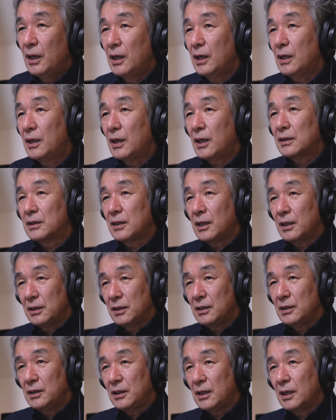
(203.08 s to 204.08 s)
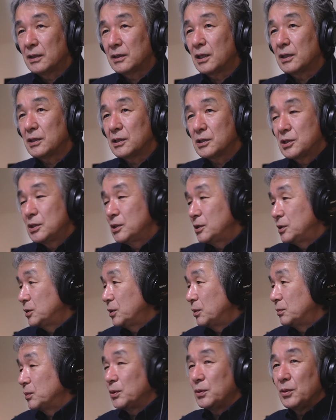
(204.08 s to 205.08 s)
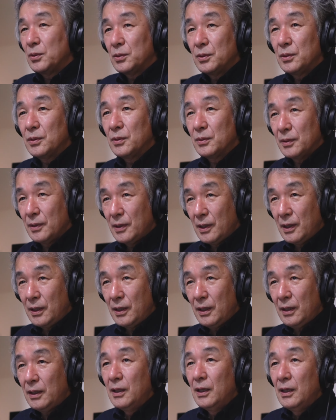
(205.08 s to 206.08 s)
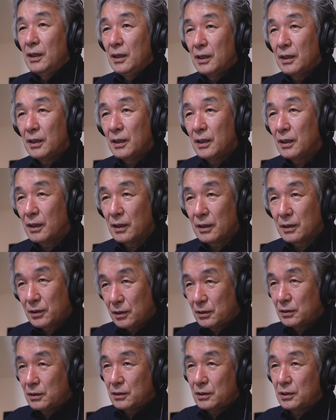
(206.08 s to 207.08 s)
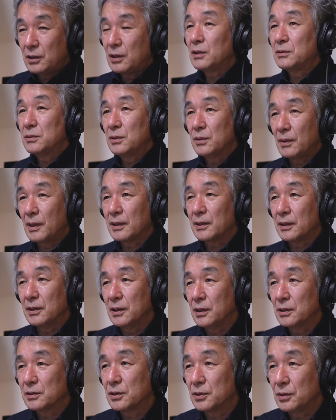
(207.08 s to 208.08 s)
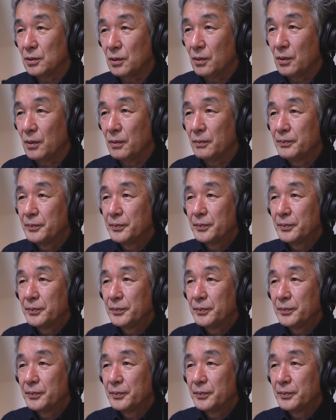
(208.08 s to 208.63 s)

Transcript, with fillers: 新たに新しい人もどんどんね、えー、来てるわけですよ。